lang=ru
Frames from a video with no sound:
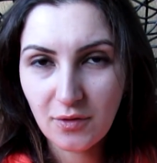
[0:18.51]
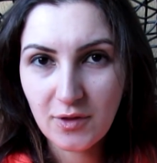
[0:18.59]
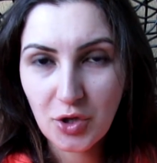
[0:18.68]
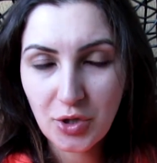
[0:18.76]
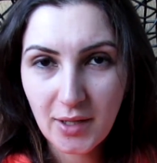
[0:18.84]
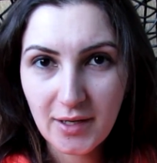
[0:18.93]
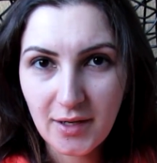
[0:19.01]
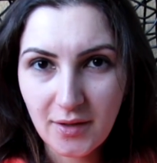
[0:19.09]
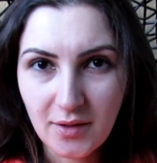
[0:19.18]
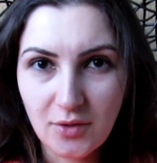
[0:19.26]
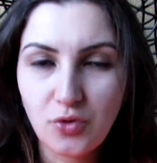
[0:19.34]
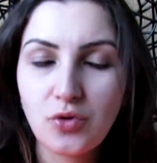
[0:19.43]
дошла ли
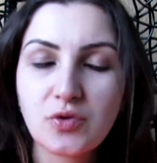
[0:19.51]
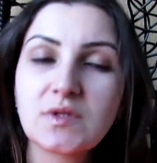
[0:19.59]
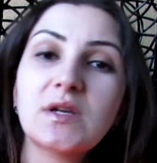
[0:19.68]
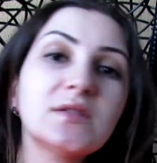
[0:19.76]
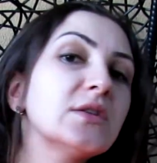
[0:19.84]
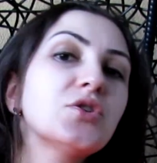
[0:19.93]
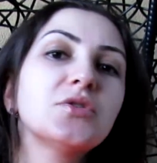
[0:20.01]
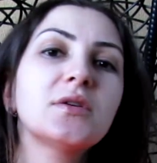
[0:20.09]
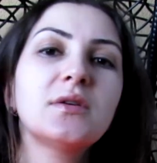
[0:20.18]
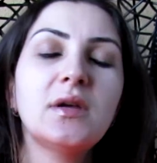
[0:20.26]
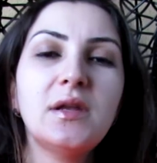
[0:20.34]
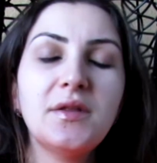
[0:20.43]
она до русскоязычных
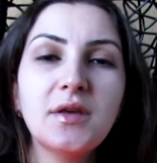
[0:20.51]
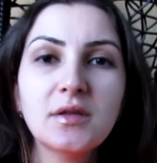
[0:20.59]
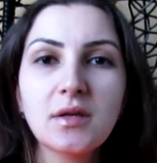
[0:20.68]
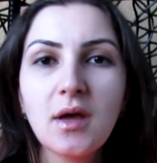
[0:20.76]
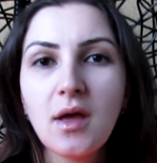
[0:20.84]
или нет,